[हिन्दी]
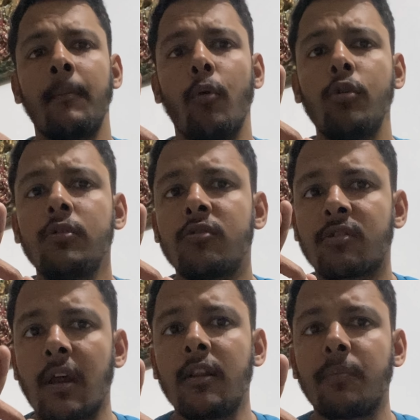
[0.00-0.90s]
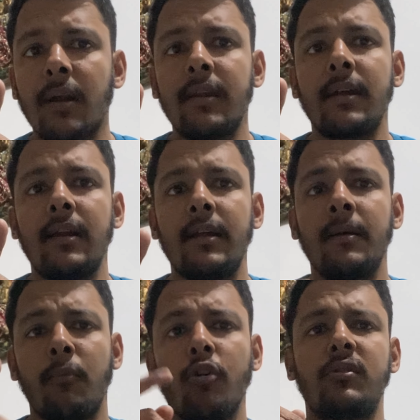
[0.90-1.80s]
बोन स्ट्रेंथ बढ़ाने के लिए
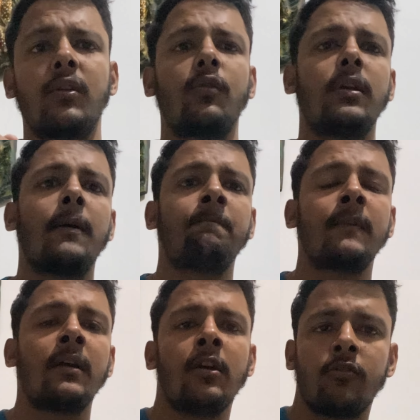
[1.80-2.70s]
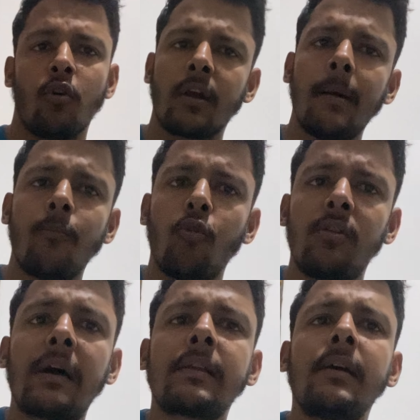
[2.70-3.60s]
बहुत ज़रूरी है जो कि हम भूल
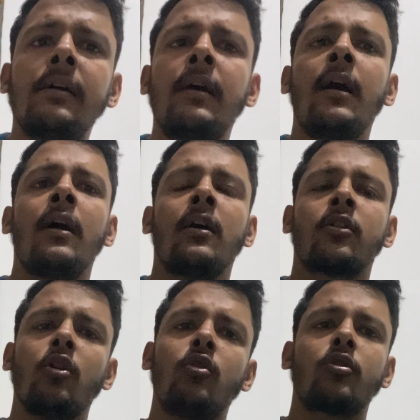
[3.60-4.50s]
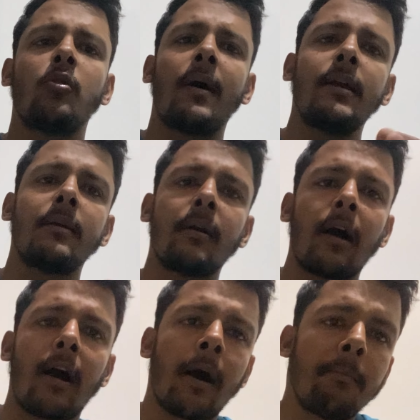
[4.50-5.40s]
जाते हैं क्यों क्यों भाई
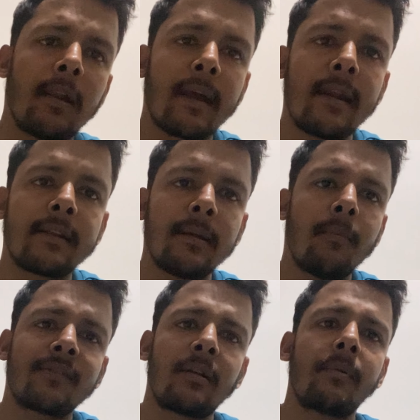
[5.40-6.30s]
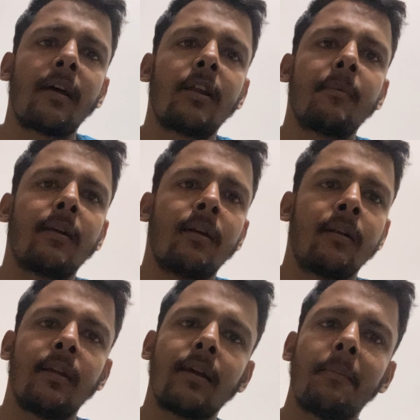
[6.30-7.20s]
हम लगे रहते हैं मसल बनाने में
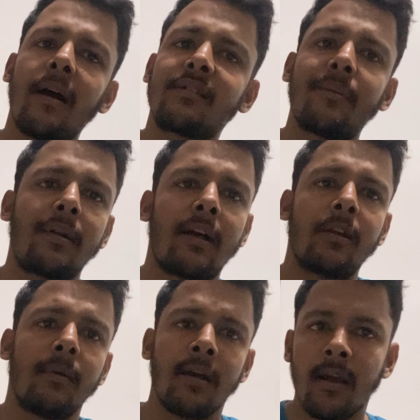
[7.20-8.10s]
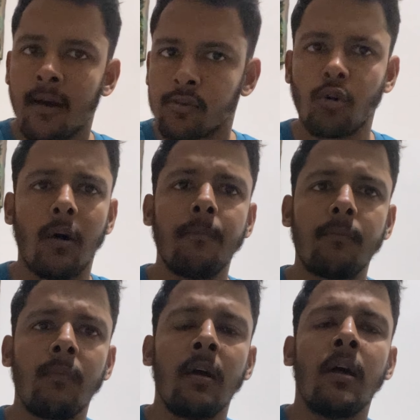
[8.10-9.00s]
ठीक है बाइसेप बढ़ाने में तो हम
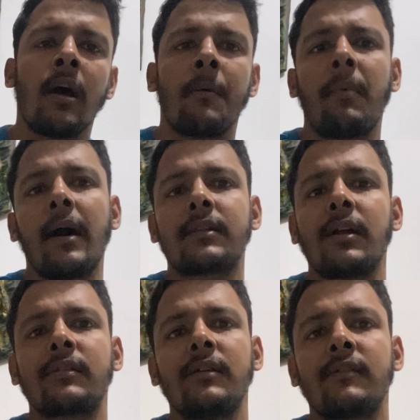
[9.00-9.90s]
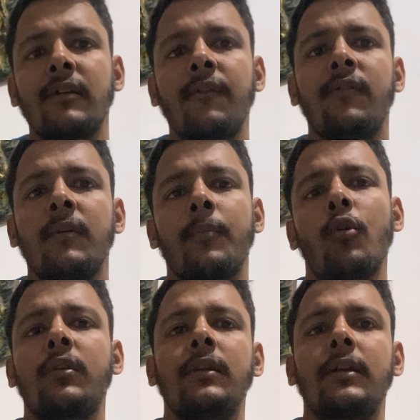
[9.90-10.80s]
बात करते हैं सिर्फ
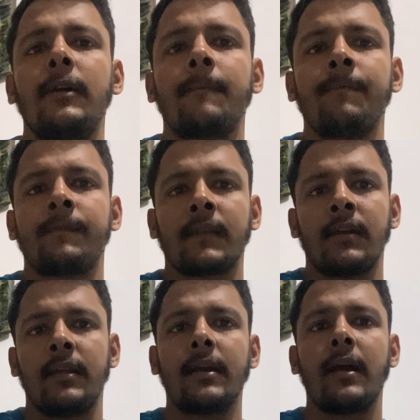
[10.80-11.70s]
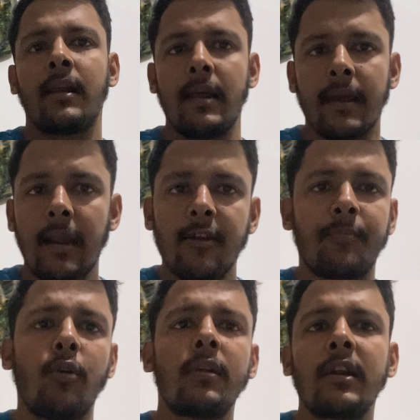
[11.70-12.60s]
प्रोटीन की ठीक है लेकिन आज
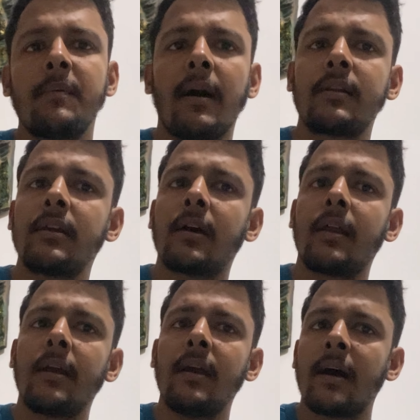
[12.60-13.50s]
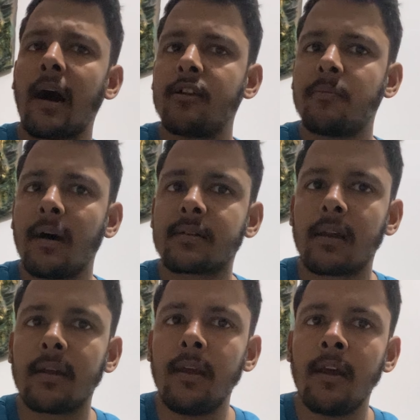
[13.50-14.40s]
प्रोटीन की बात नहीं करेंगे आज बात
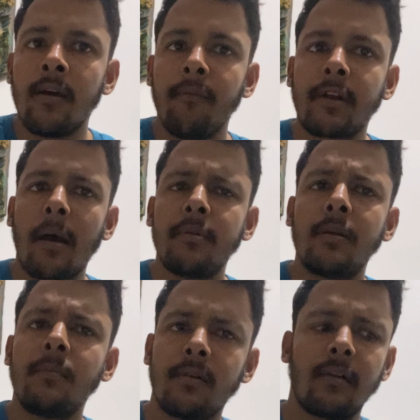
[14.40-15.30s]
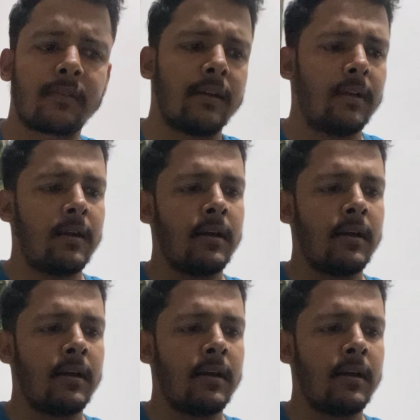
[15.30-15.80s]
करेंगे विटामिन एंड मिनरल्स की